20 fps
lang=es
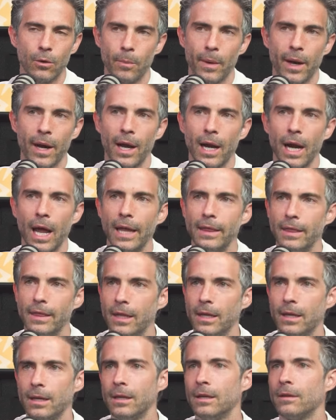lo paga
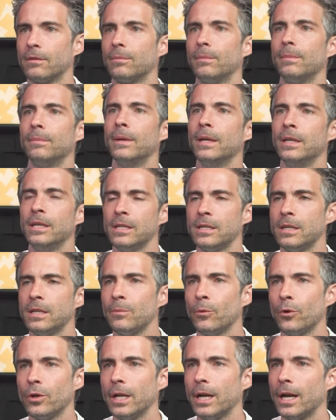Landy. Y es
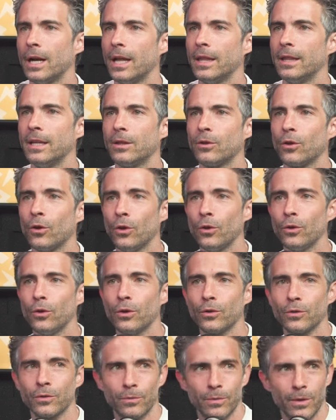bellísimo ir a Landy todos
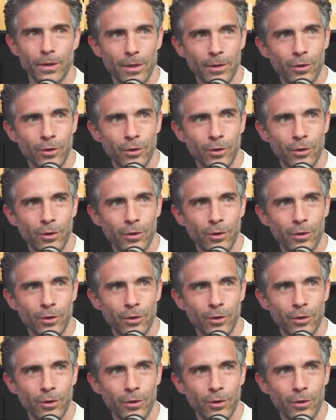los, Eso